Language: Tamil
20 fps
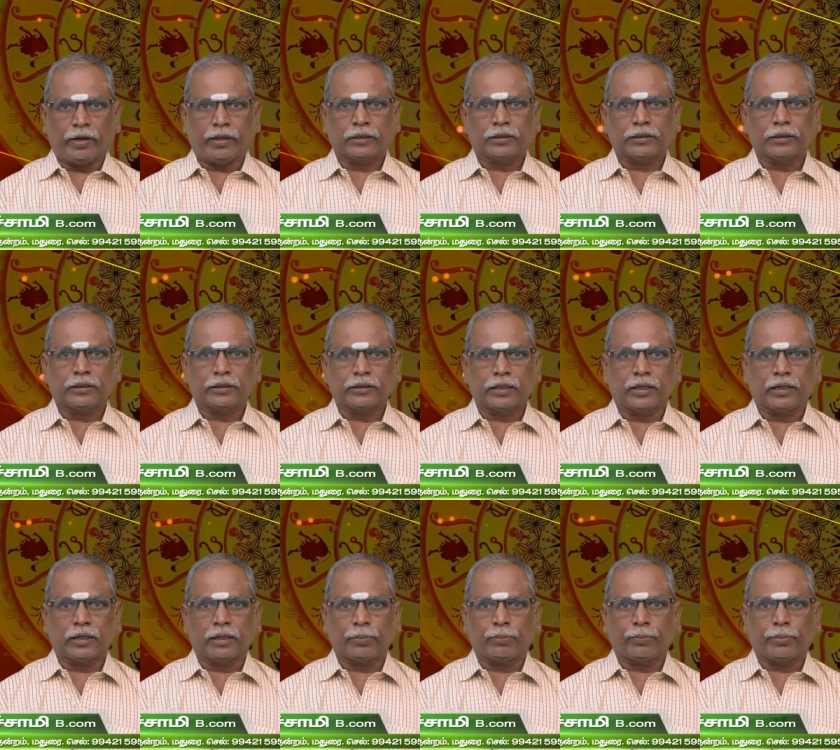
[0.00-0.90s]

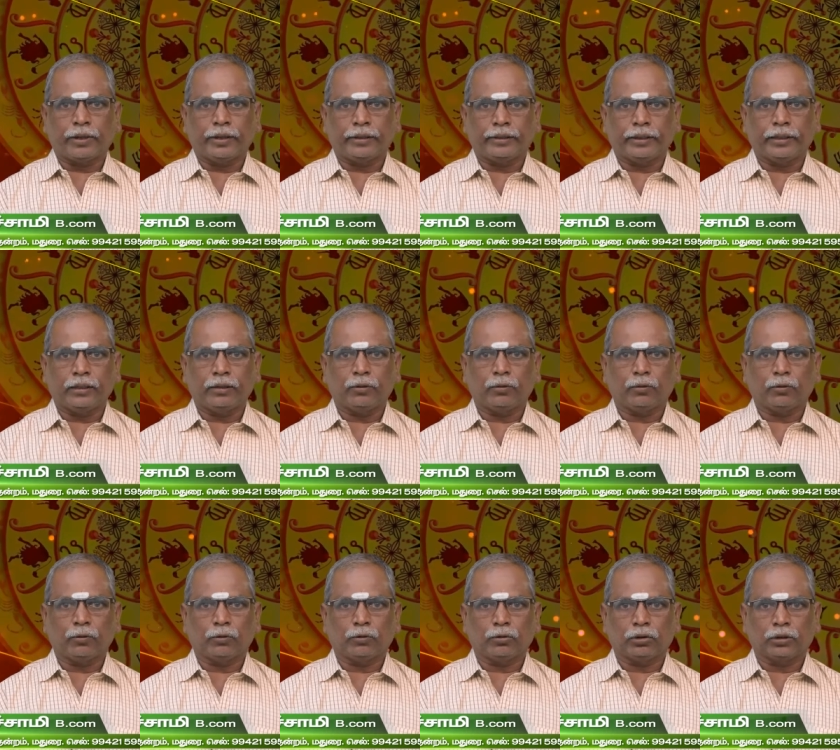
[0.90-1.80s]
வளர்ச்சிக்கான படியை
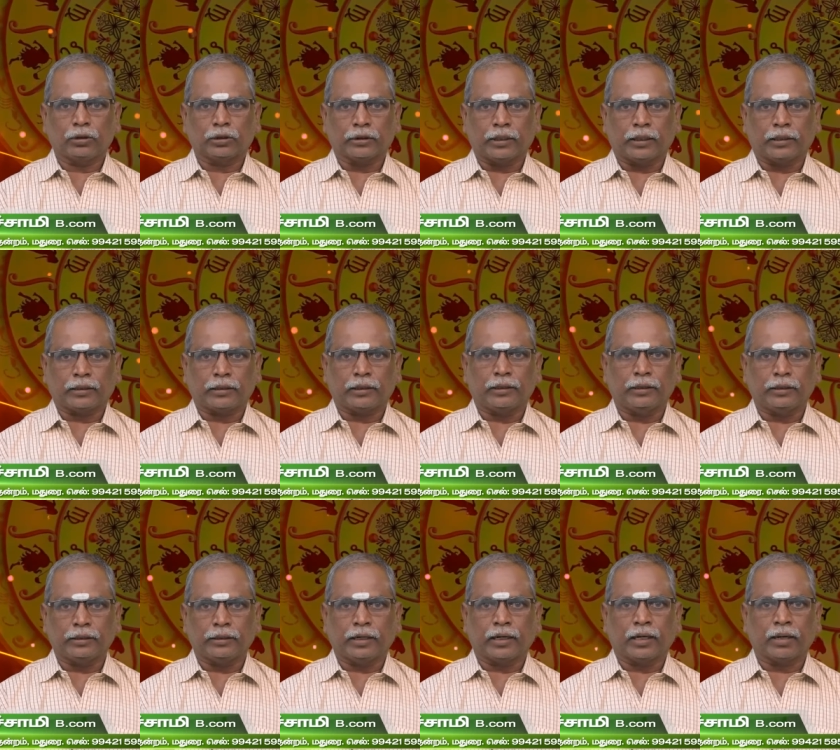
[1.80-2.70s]
சற்று
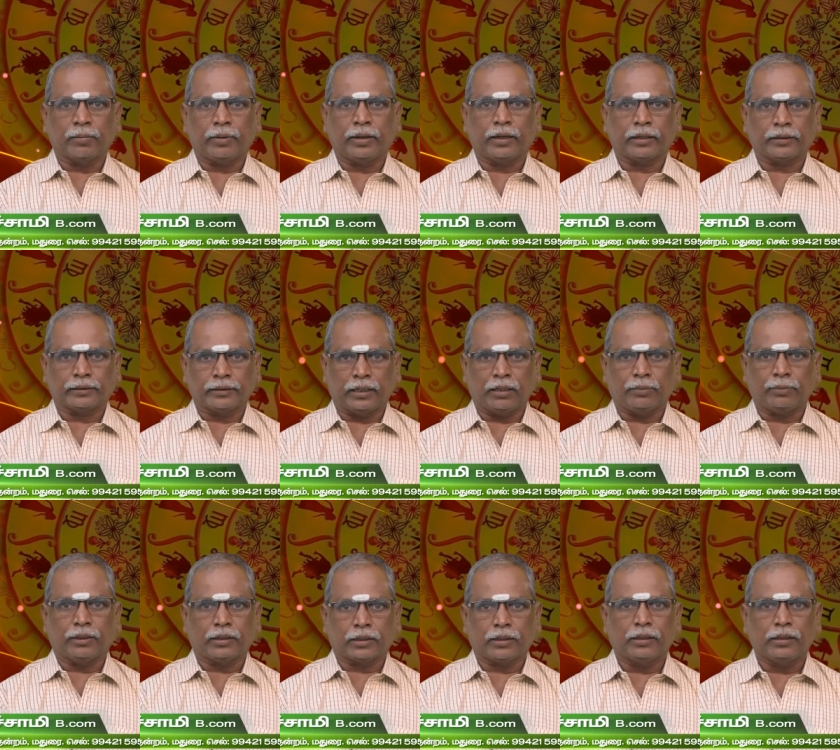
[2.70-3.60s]
நிதானமாக
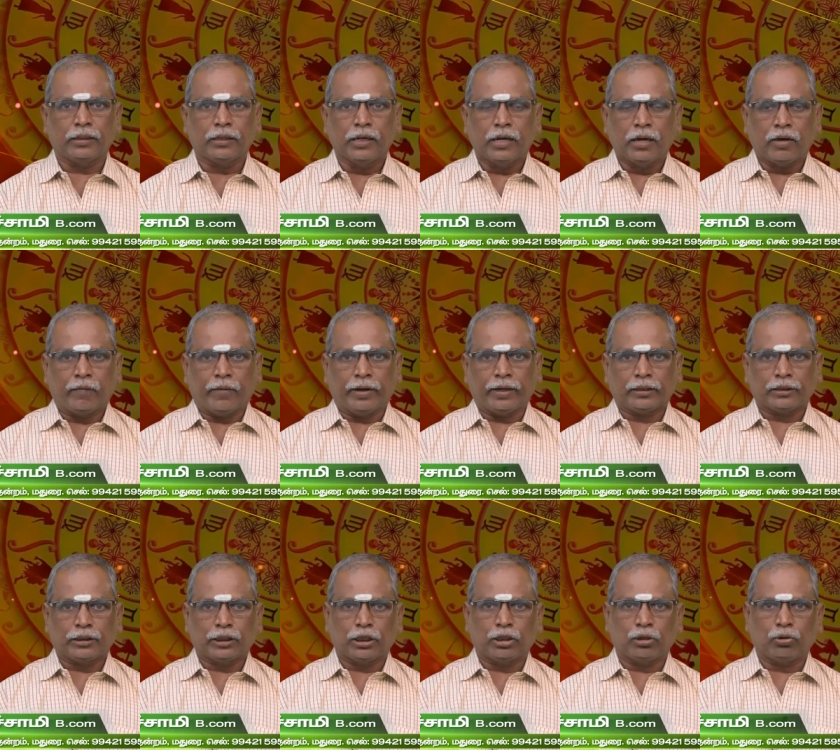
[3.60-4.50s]
செயல்பட்டு
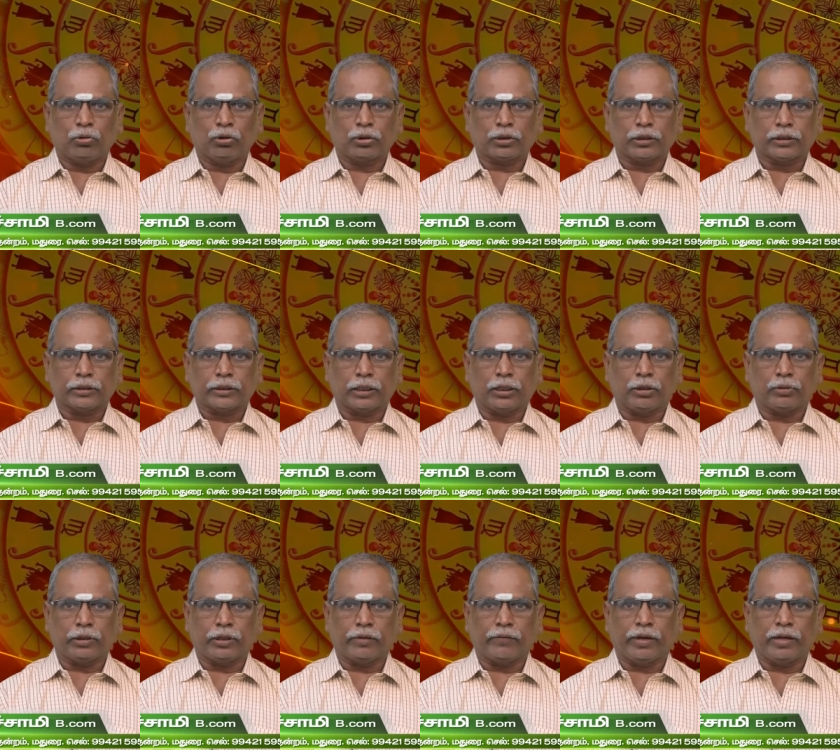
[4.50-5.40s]
வளர்ச்சியை நோக்கி
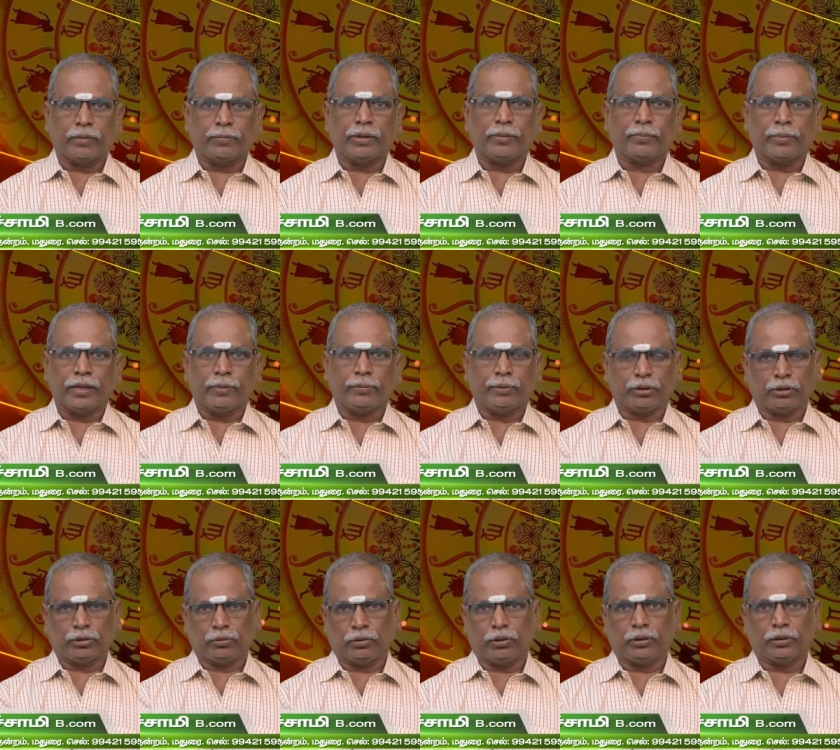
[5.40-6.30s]
செல்லக்கூடிய வாய்ப்பை
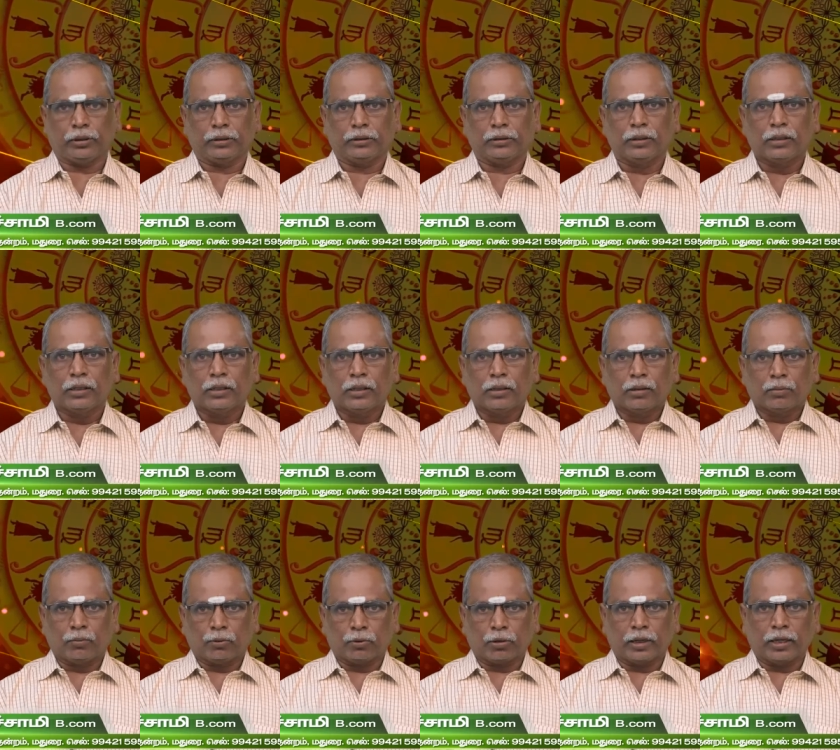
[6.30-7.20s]
பயன்படுத்திக் கொள்ளுங்கள்
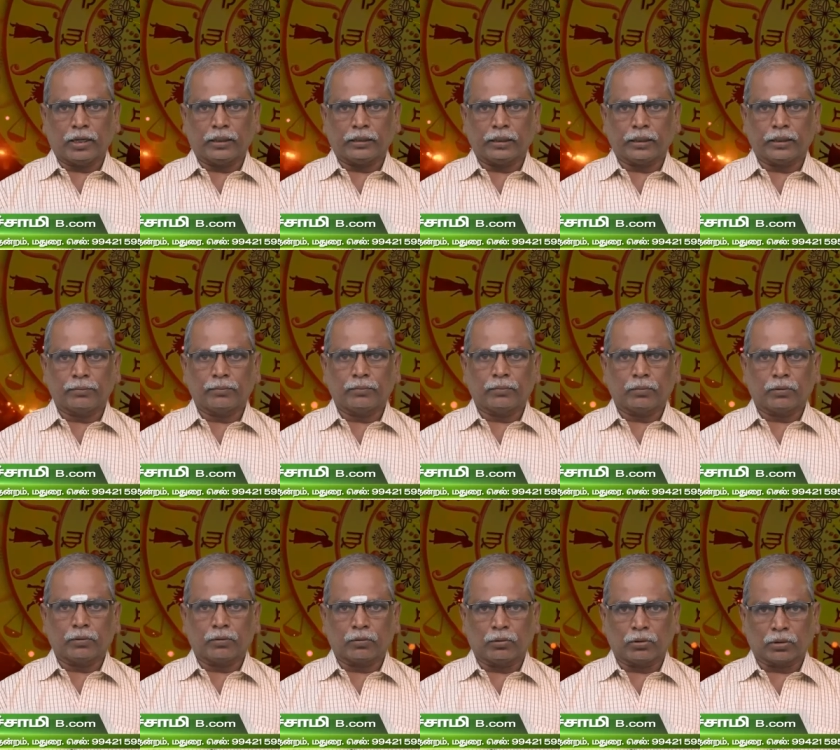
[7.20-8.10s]
பொருளாதாரம்
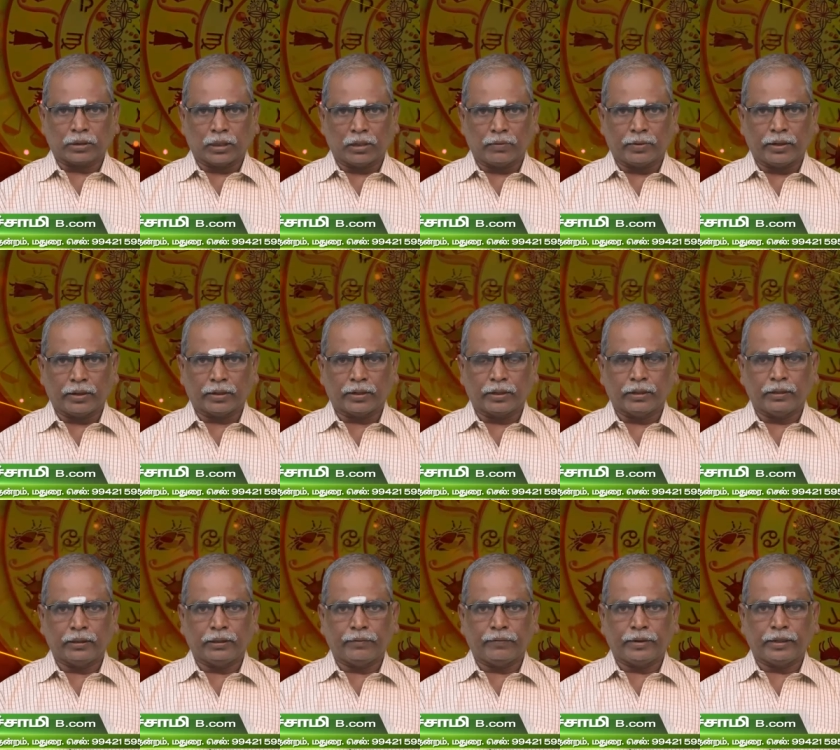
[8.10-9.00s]
கொடுக்கல் வாங்கல்
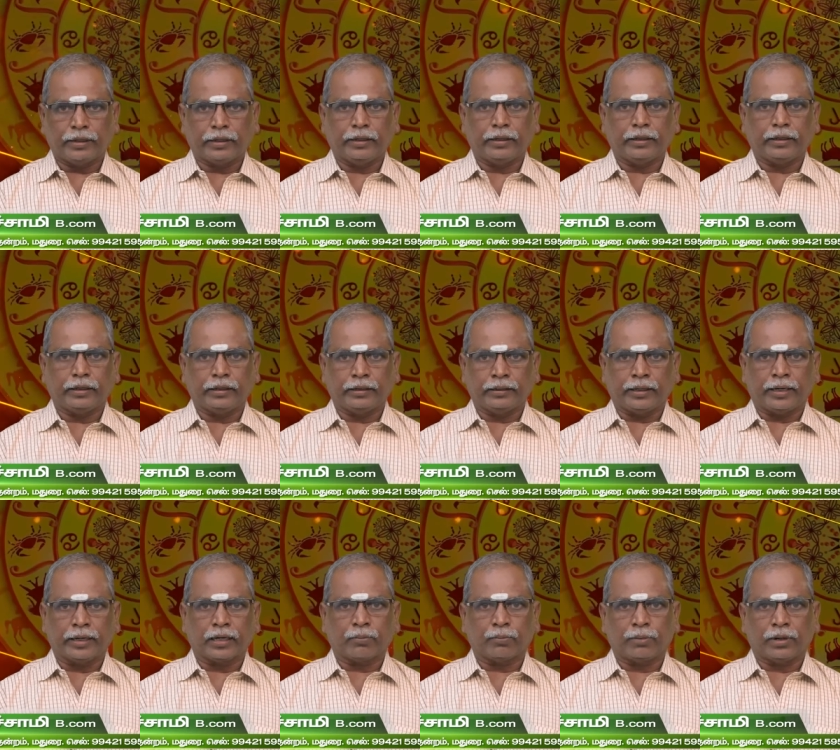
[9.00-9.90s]
இவைகளில்
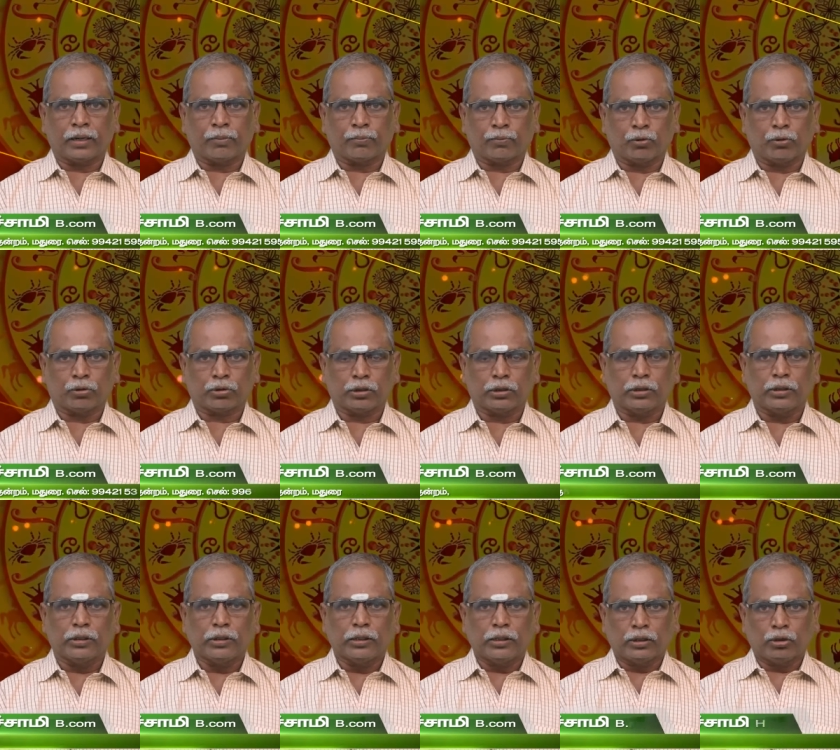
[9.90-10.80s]
நிதானமான போக்கு
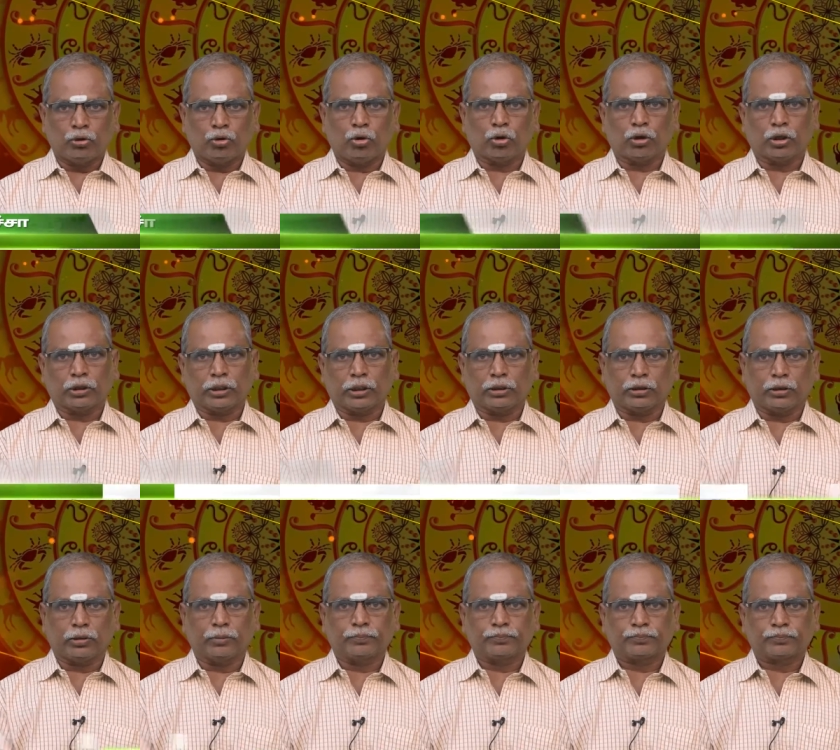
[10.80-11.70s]
யோகத்தை
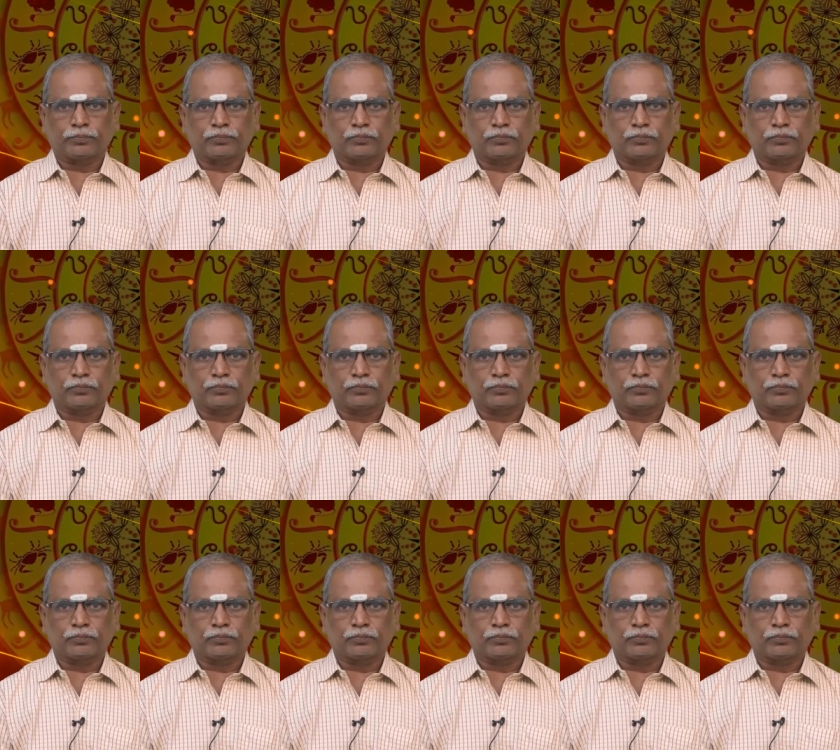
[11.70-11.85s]
தரும்